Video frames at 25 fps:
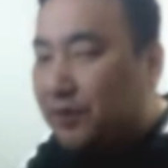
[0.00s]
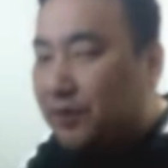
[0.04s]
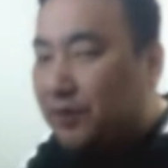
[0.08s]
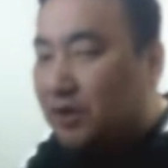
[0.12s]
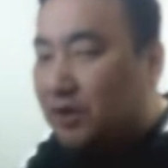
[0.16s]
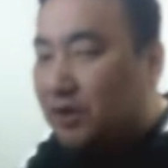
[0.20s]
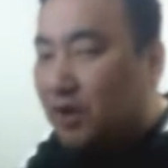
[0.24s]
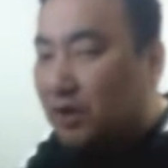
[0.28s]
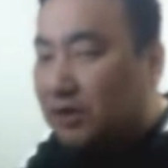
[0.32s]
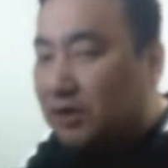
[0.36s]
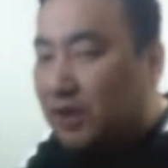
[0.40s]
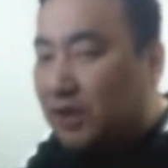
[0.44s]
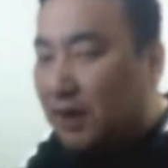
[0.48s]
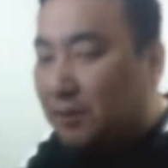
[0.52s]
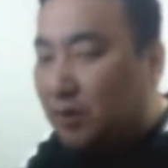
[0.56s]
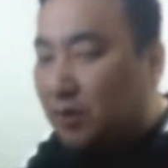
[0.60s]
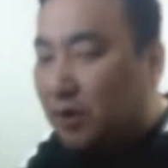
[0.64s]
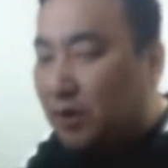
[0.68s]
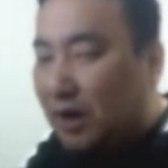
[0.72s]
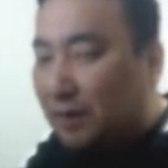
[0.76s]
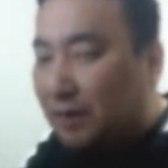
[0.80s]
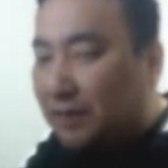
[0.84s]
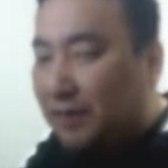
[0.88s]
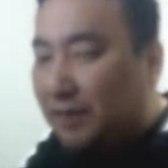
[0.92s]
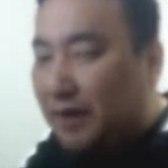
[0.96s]
여자가 뭐라고
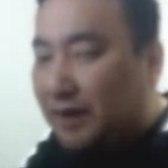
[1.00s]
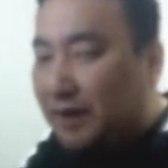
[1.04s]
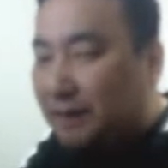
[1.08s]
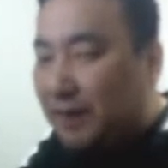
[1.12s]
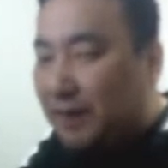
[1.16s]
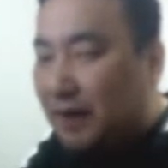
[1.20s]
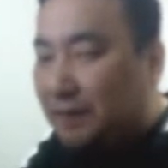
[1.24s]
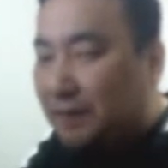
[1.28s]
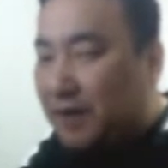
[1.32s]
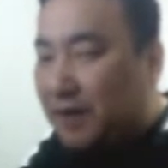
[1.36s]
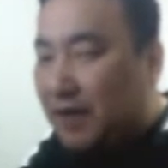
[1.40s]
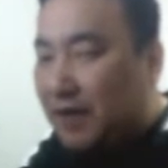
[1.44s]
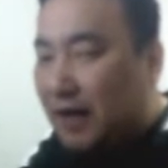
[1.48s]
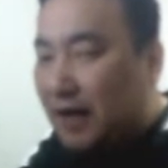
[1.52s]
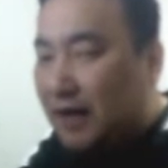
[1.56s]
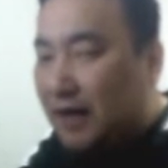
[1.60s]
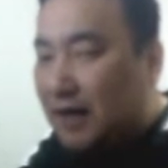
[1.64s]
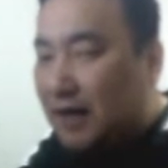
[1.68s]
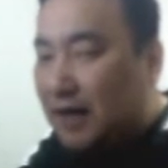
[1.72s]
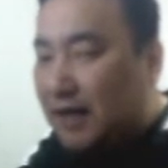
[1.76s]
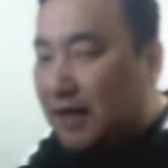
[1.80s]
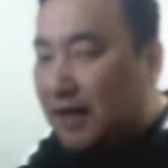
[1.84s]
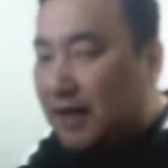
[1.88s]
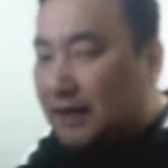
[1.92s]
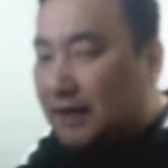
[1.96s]
말합니까?
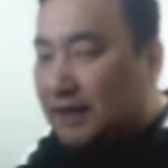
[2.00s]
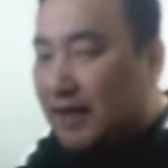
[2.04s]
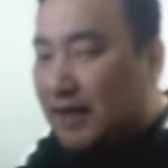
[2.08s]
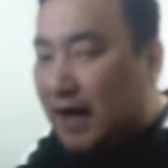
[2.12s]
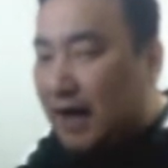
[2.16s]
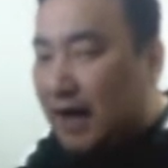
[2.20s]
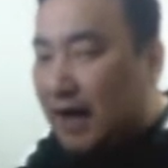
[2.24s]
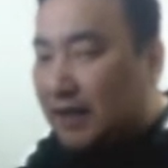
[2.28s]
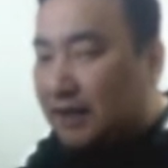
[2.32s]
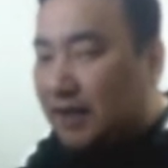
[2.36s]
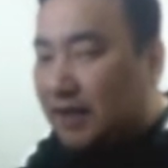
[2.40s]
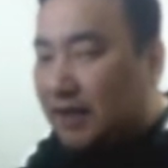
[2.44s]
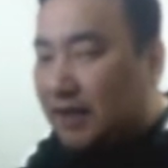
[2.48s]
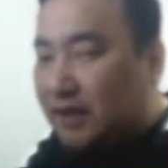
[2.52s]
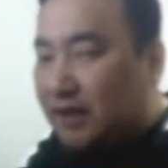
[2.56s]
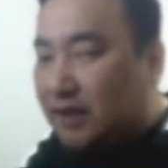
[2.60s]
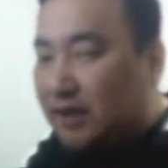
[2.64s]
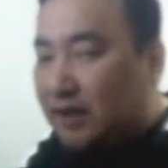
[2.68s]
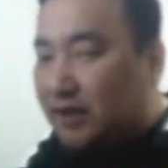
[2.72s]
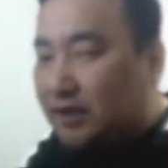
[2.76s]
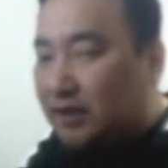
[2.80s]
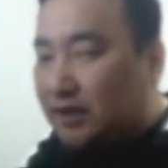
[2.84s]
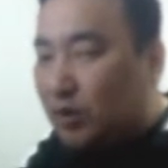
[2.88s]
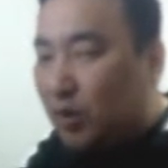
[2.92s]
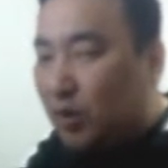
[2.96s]
I think
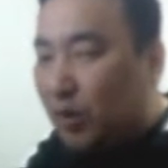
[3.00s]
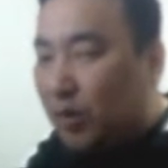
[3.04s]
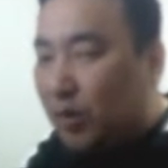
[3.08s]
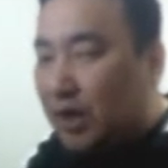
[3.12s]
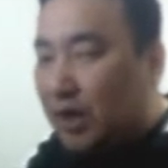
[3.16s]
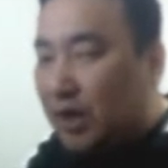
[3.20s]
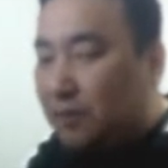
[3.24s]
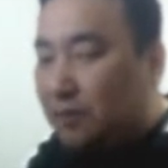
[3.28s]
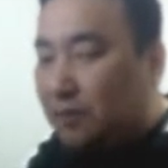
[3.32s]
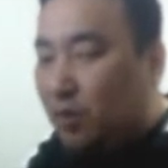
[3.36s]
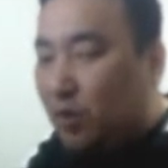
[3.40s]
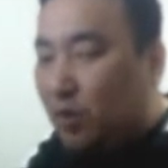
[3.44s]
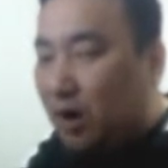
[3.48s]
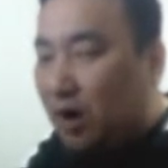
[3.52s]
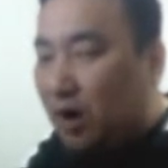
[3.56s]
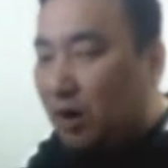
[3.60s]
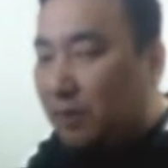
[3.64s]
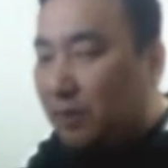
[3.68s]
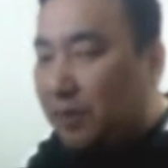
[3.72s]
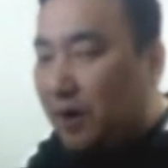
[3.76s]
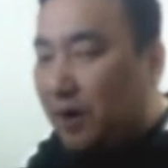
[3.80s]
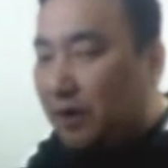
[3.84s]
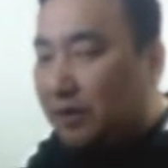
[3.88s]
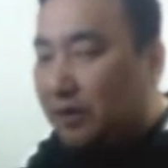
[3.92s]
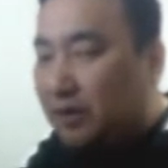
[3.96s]
knowing more
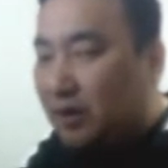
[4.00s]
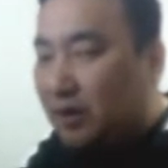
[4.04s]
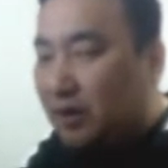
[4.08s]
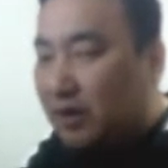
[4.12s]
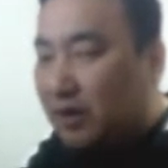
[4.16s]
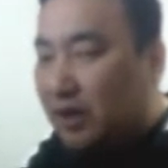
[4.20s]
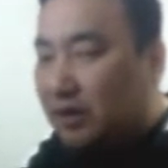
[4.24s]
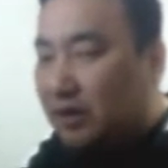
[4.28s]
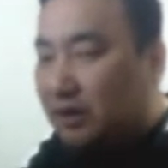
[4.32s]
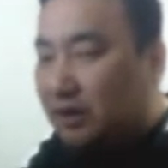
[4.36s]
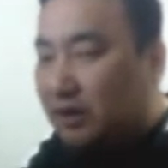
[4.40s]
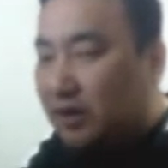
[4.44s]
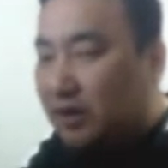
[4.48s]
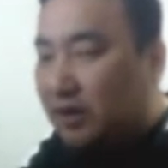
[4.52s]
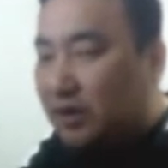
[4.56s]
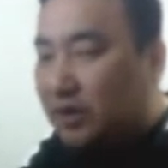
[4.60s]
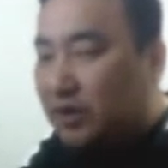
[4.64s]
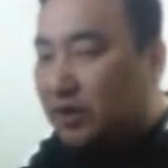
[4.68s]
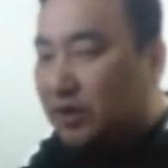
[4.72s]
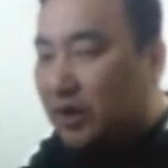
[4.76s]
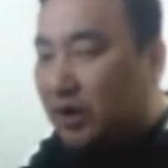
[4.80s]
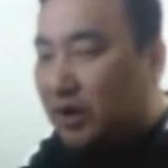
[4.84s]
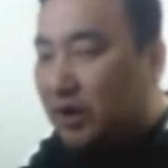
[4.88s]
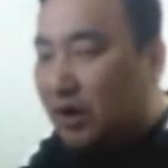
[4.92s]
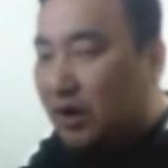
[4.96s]
about another
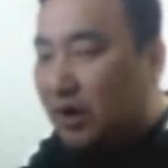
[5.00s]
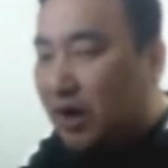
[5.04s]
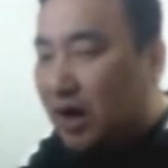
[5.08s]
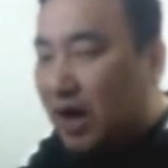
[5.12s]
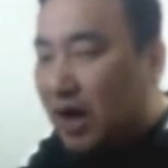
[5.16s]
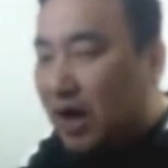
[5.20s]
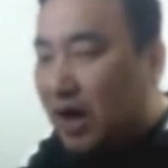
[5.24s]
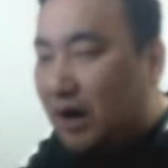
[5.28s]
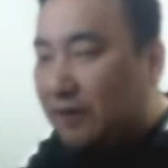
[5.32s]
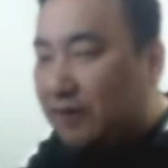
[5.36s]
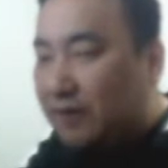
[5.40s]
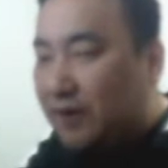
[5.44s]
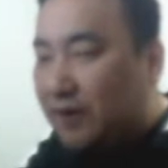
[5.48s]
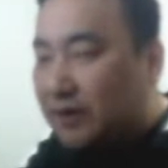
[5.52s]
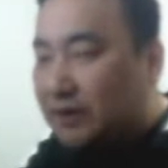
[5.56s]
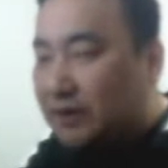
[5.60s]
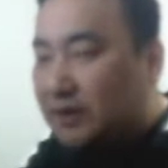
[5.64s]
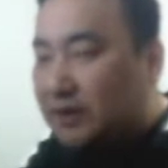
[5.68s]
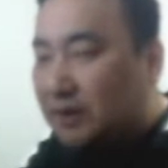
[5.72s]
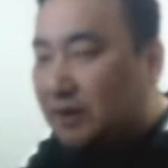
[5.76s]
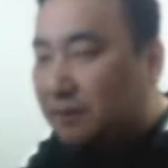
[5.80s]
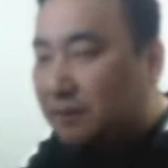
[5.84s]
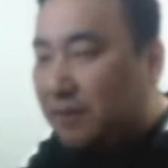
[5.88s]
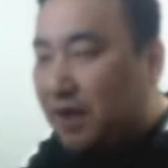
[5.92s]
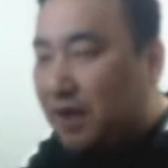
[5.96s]
culture helps us
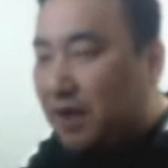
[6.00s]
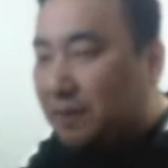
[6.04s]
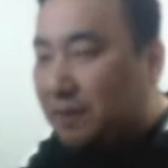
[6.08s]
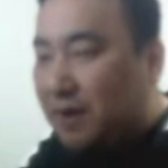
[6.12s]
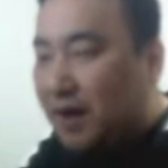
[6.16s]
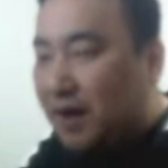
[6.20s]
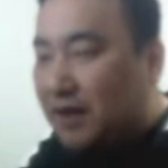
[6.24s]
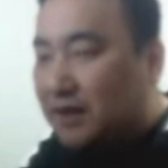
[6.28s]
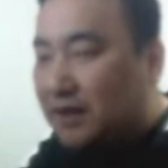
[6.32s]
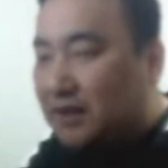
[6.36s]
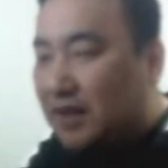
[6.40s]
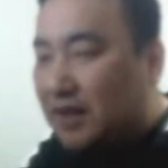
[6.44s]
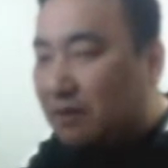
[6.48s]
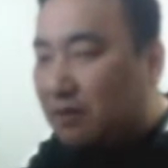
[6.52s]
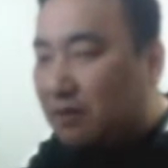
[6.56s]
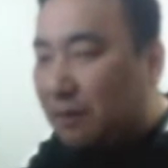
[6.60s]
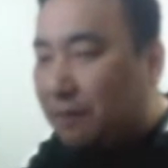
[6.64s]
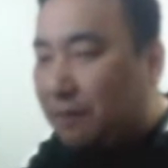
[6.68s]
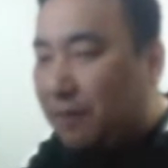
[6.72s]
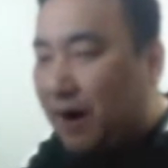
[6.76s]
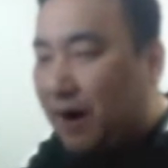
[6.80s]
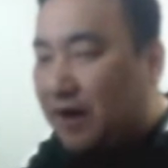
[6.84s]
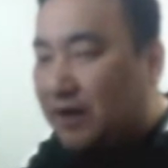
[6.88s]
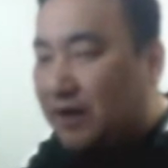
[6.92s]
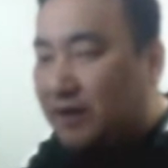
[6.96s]
minimize our
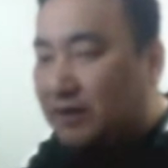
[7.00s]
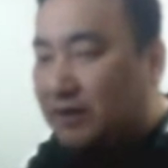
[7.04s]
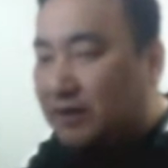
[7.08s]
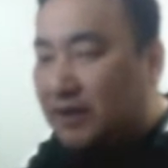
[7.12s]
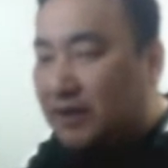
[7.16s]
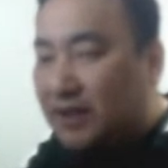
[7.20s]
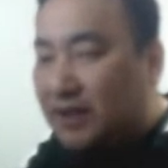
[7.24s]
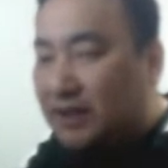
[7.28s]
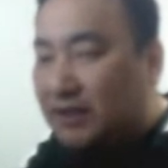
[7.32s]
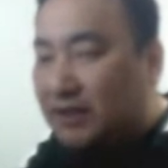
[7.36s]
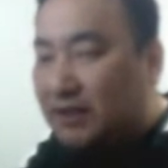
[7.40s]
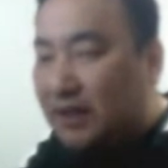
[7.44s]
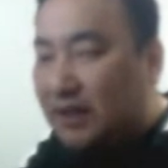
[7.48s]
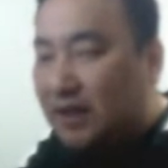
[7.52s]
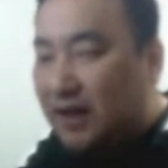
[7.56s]
biases